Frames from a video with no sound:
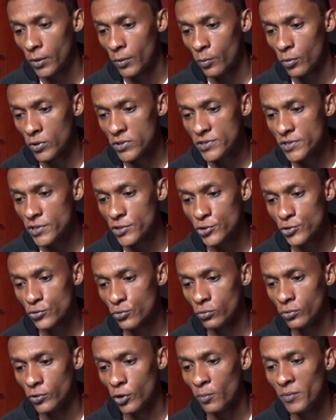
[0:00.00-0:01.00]
pois
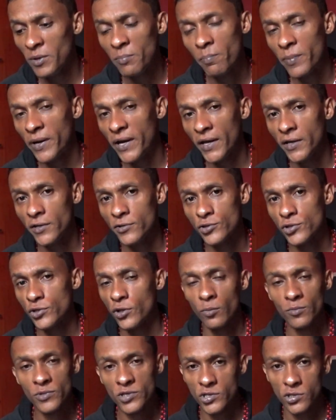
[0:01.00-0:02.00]
Exu não me prende,
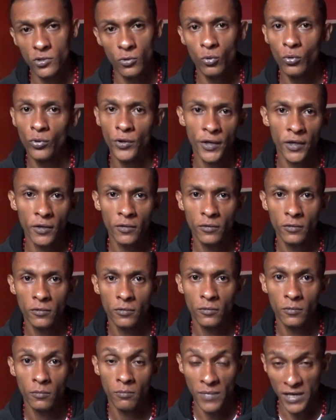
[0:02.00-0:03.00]
não me segura,
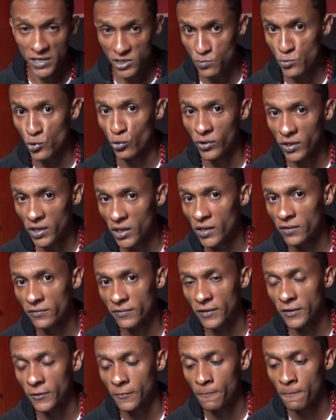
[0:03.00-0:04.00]
mas me
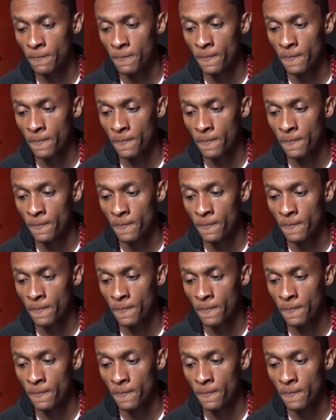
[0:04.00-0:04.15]
orienta.